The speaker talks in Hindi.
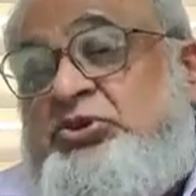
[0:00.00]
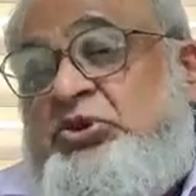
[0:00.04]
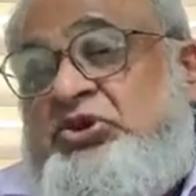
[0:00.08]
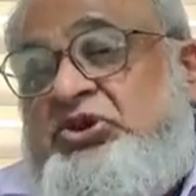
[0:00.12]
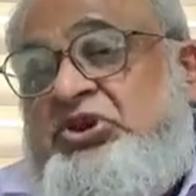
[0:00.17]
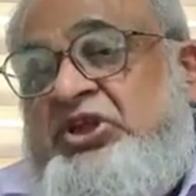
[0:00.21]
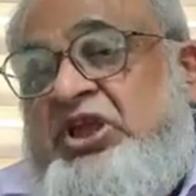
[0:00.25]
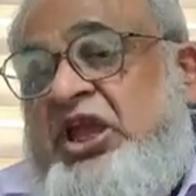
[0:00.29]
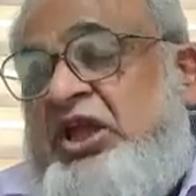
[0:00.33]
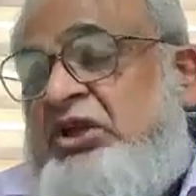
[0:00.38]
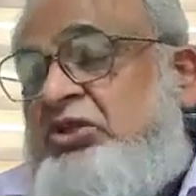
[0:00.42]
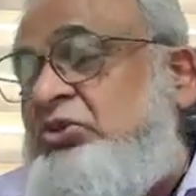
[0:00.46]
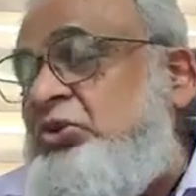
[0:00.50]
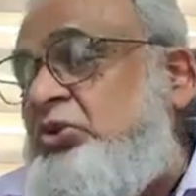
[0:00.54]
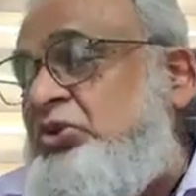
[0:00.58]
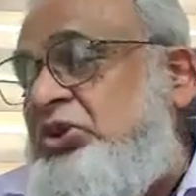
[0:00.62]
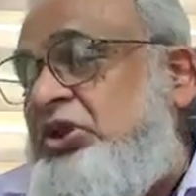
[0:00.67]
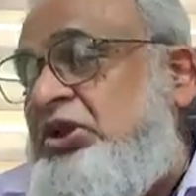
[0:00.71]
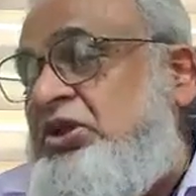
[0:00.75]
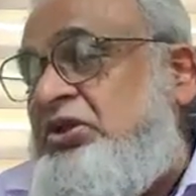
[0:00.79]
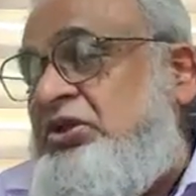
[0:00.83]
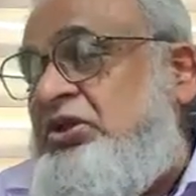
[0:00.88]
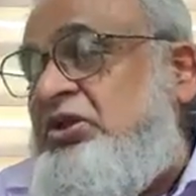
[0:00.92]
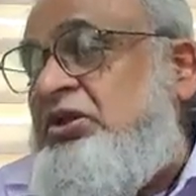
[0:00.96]
जो गैंग्स
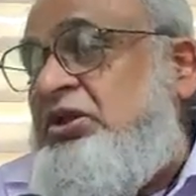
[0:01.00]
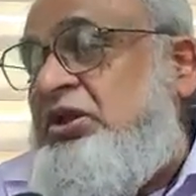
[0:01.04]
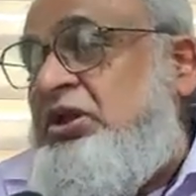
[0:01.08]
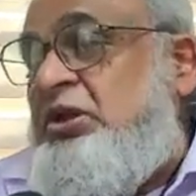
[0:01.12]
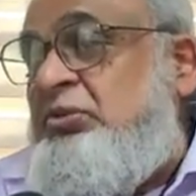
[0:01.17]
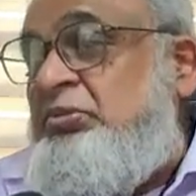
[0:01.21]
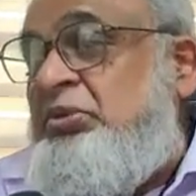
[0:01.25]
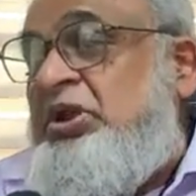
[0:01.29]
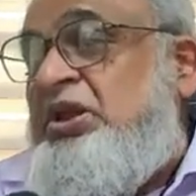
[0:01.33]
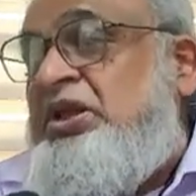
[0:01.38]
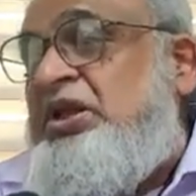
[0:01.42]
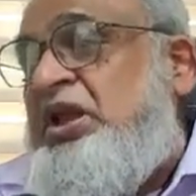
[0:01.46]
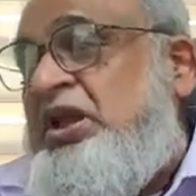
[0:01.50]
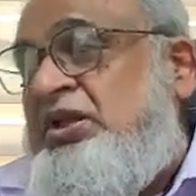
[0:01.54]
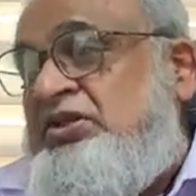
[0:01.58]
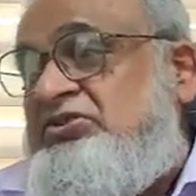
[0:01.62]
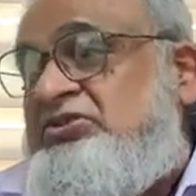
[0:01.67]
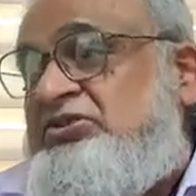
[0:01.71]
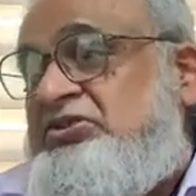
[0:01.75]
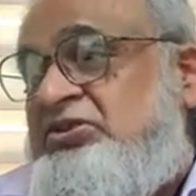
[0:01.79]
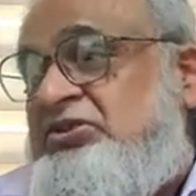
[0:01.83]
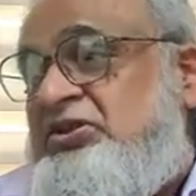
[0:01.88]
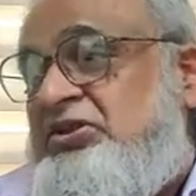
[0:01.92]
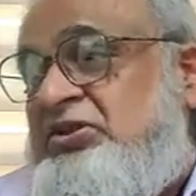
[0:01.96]
होते क्रिमिनल
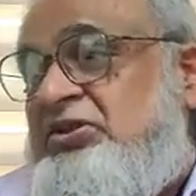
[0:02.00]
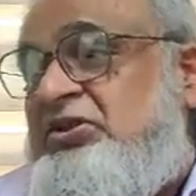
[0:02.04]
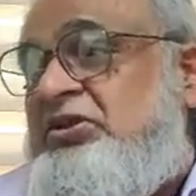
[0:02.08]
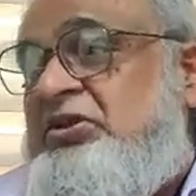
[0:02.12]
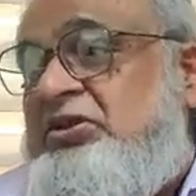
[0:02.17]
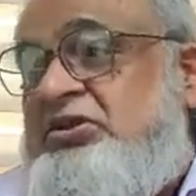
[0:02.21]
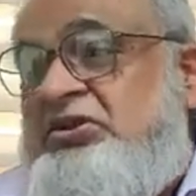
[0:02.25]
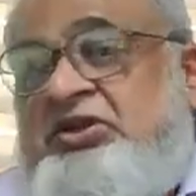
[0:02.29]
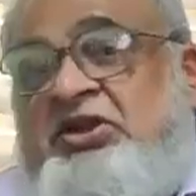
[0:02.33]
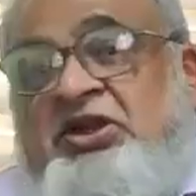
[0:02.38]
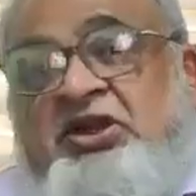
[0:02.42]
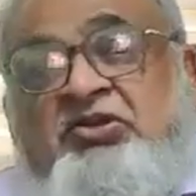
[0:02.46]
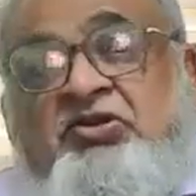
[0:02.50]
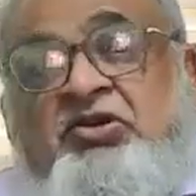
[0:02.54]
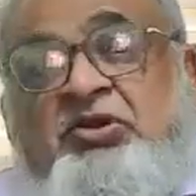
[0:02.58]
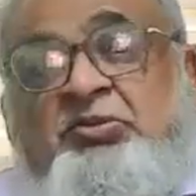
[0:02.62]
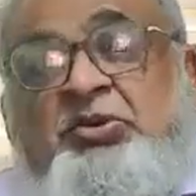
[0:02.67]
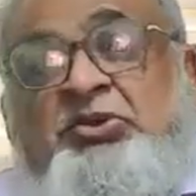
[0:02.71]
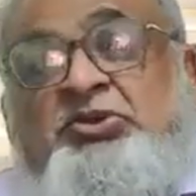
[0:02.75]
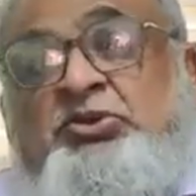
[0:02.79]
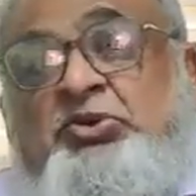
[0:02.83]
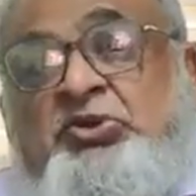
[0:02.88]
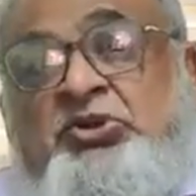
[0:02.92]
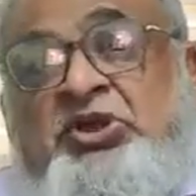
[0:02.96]
गैंग्स
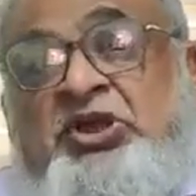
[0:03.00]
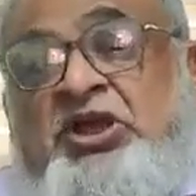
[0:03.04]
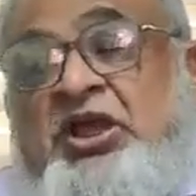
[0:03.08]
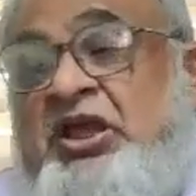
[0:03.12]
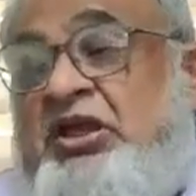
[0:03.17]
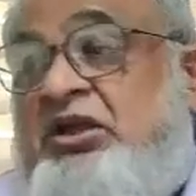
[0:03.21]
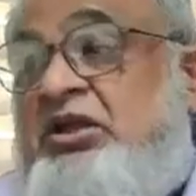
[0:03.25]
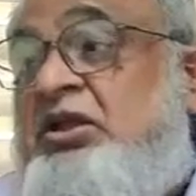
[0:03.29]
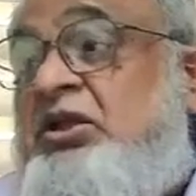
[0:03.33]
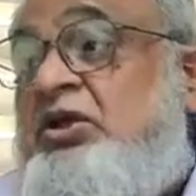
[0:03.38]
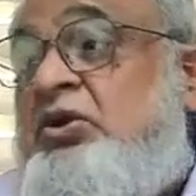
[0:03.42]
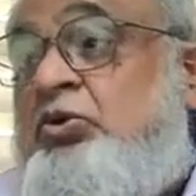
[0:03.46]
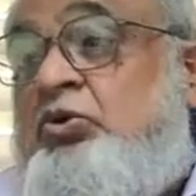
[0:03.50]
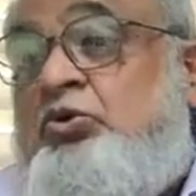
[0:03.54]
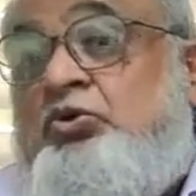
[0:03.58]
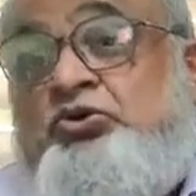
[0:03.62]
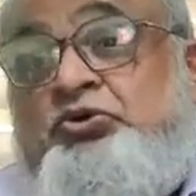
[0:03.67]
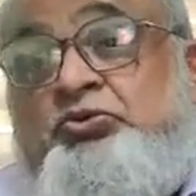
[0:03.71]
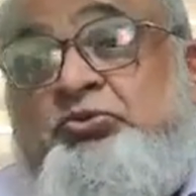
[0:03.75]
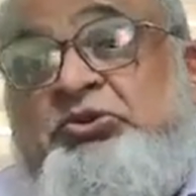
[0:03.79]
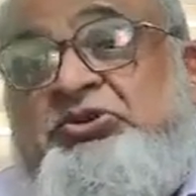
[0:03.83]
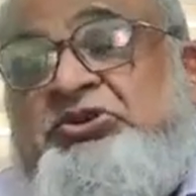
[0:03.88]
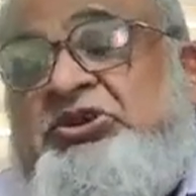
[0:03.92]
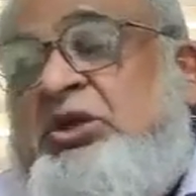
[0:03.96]
डिलिक्वेंट बच्चों की गैंग
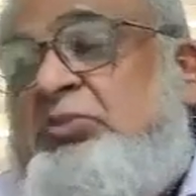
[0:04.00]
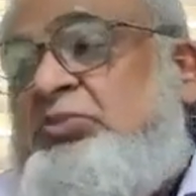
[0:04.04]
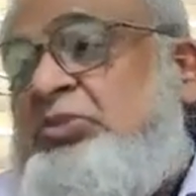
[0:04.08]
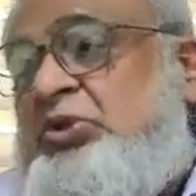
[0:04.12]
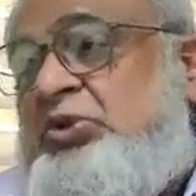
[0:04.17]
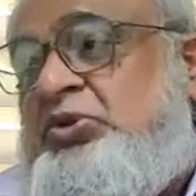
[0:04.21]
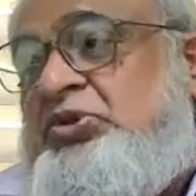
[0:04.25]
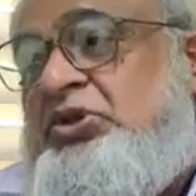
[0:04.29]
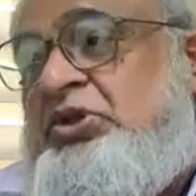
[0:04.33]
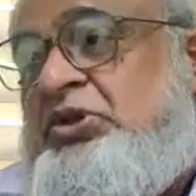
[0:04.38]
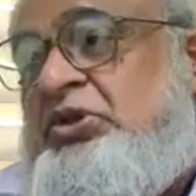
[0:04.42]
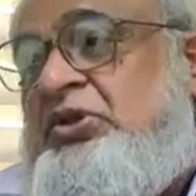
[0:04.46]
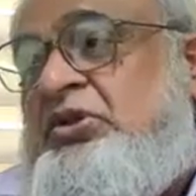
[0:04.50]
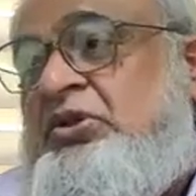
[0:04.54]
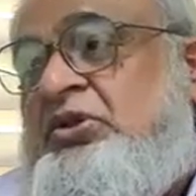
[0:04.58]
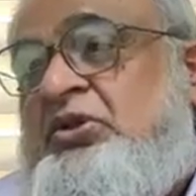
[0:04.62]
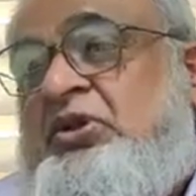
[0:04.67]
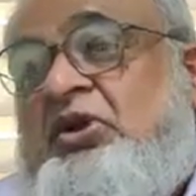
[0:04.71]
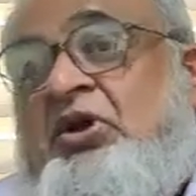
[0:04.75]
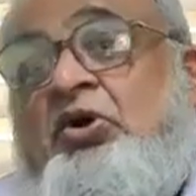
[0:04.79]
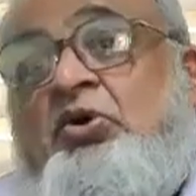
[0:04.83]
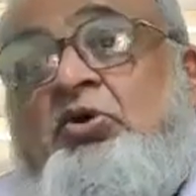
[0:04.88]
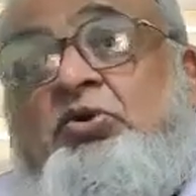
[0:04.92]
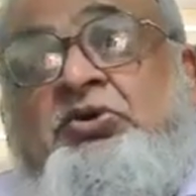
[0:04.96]
उसमें शामिल होते
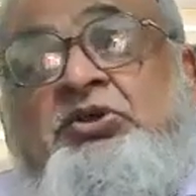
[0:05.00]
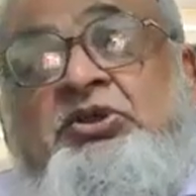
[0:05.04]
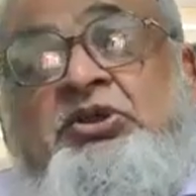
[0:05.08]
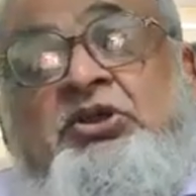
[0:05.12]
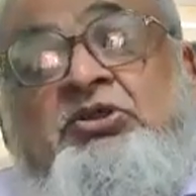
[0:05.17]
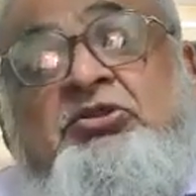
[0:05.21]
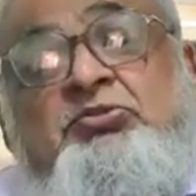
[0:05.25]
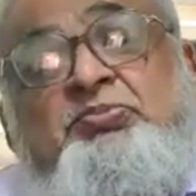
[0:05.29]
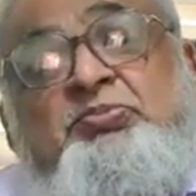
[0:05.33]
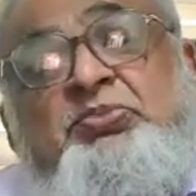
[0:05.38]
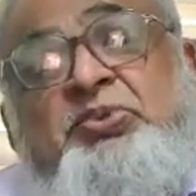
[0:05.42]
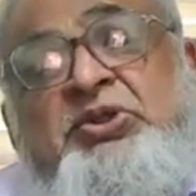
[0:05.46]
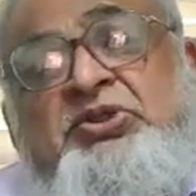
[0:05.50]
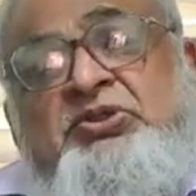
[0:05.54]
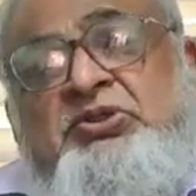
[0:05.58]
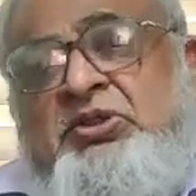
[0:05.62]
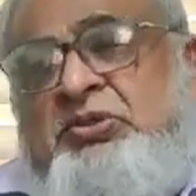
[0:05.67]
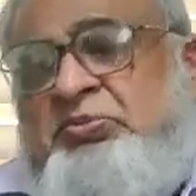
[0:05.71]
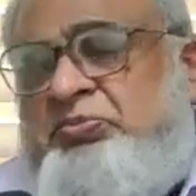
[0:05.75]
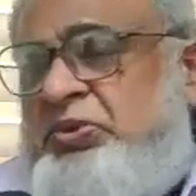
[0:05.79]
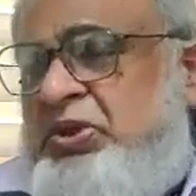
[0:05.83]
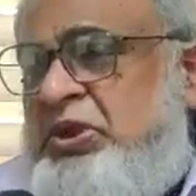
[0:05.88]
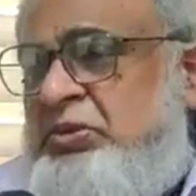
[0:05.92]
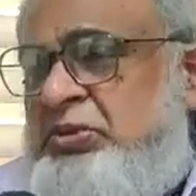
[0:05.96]
और ये इस
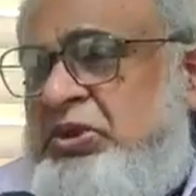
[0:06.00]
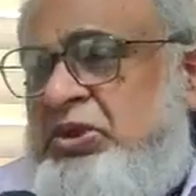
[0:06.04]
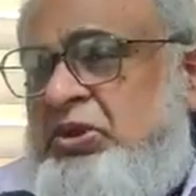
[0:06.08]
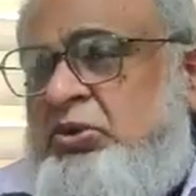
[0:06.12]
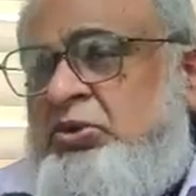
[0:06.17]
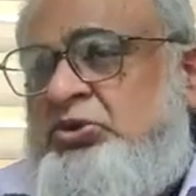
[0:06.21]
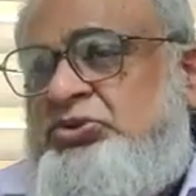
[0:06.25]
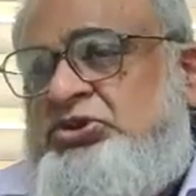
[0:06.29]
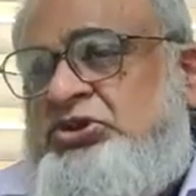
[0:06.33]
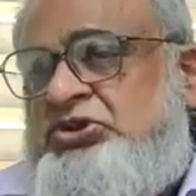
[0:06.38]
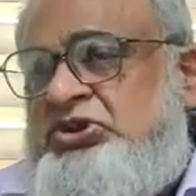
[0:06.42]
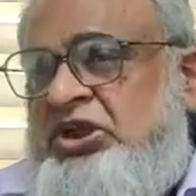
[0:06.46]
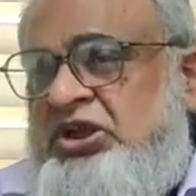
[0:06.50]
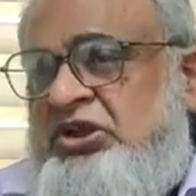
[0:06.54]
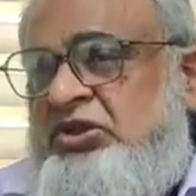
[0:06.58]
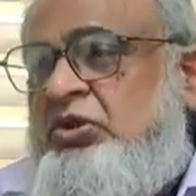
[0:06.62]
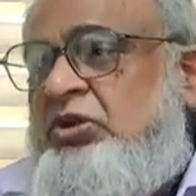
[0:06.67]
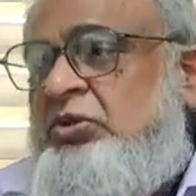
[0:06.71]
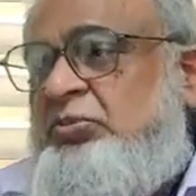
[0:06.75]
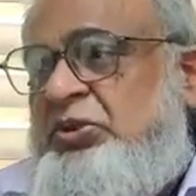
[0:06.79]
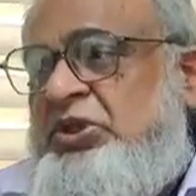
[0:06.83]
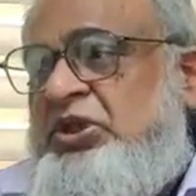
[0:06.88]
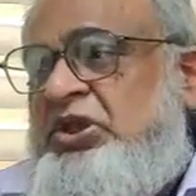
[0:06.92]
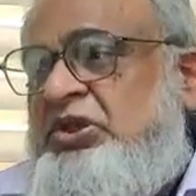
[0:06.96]
प्रेशर पे हमारी कोशिश हर
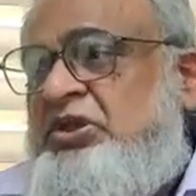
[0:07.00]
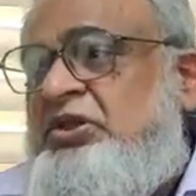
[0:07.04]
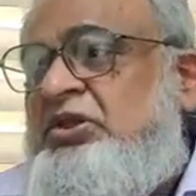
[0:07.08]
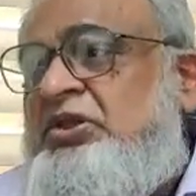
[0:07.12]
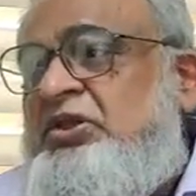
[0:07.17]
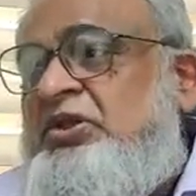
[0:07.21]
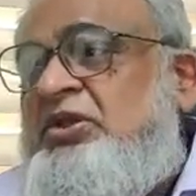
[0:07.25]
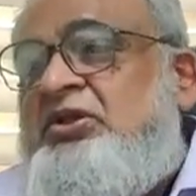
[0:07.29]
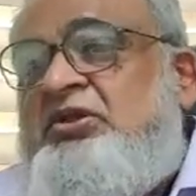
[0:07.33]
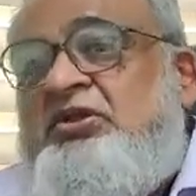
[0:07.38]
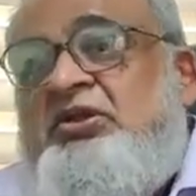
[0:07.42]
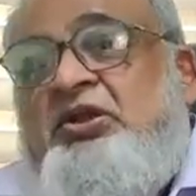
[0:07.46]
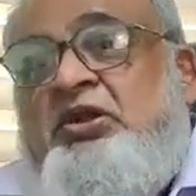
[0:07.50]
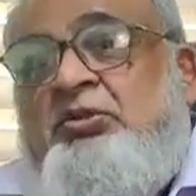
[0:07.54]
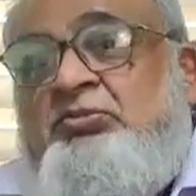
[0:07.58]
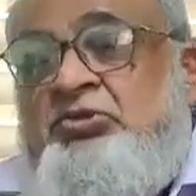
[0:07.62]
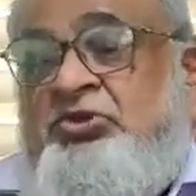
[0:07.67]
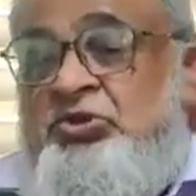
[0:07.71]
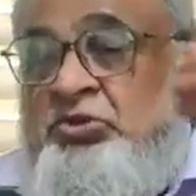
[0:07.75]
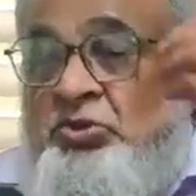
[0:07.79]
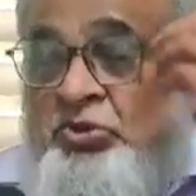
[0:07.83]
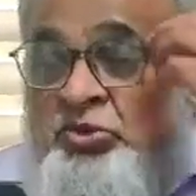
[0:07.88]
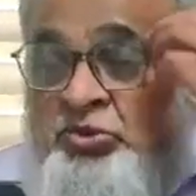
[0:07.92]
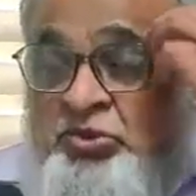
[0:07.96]
लेवल पे रही कि
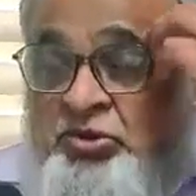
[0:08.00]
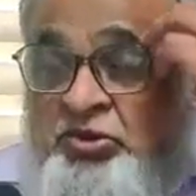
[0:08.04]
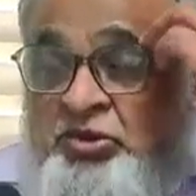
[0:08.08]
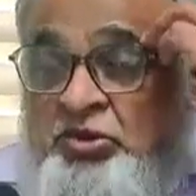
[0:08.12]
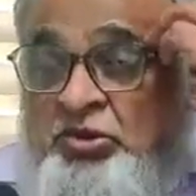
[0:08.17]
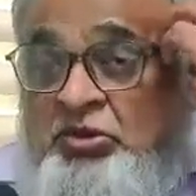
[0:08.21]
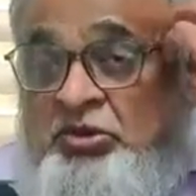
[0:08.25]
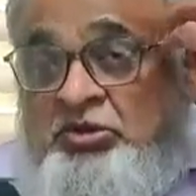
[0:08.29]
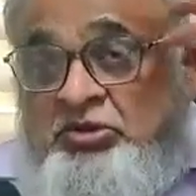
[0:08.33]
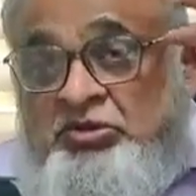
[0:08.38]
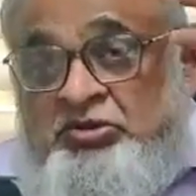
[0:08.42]
हम इसको